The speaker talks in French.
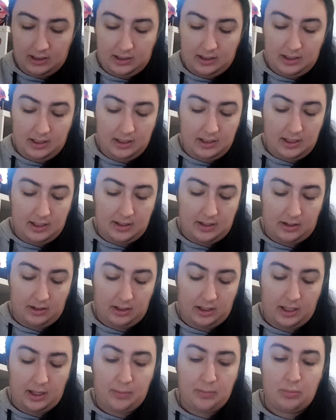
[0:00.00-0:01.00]
Si, c'est ça.
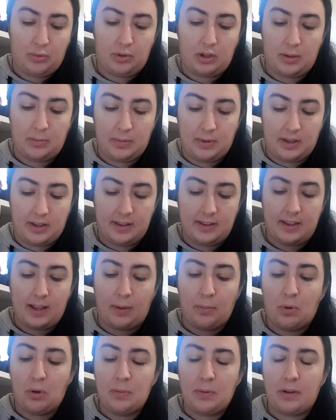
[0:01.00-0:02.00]
Crème pour les pieds. C'est
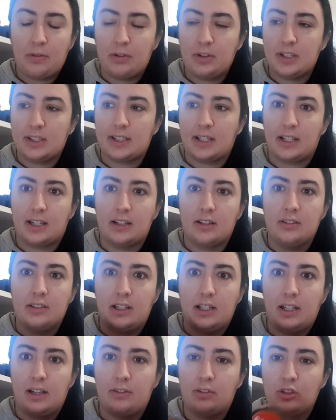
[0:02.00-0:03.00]
la première fois dans un
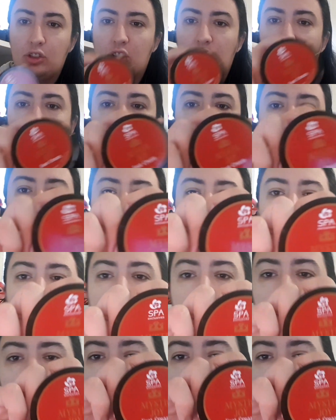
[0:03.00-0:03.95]
calendrier de l'avant que j'ai de la crème pour